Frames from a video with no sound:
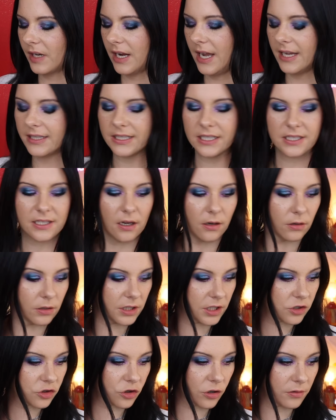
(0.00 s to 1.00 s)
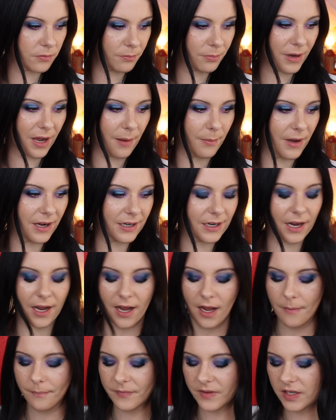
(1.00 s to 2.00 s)
Hatte ich auch jetzt schon ein paar Mal
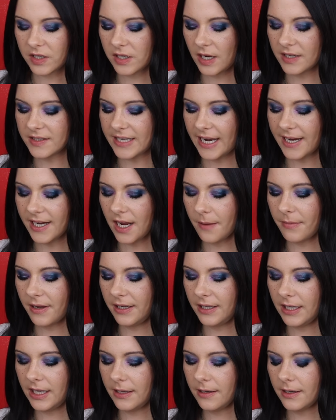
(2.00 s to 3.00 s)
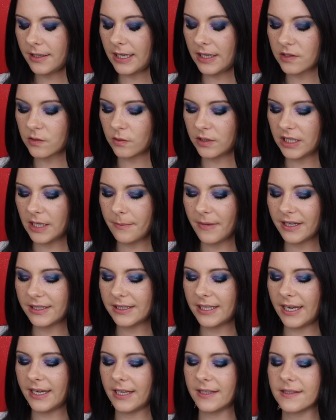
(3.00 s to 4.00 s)
gehabt. Ich, denke aber, je, also
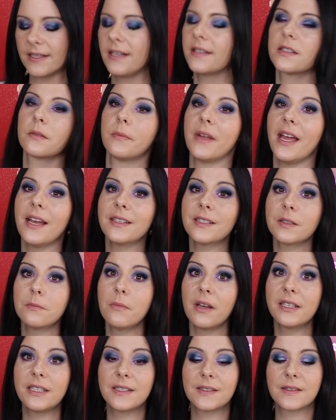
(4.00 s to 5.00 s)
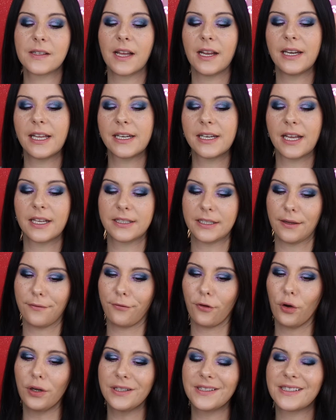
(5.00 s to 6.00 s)
jemand, der jetzt halt zum ersten Mal diesen Kalender hat, der
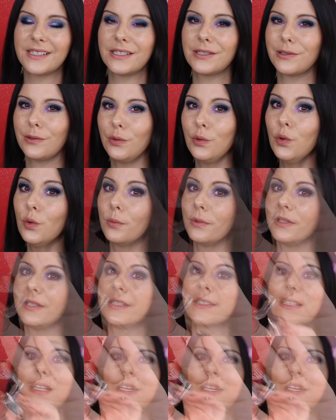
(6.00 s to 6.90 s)
freut sich übelst,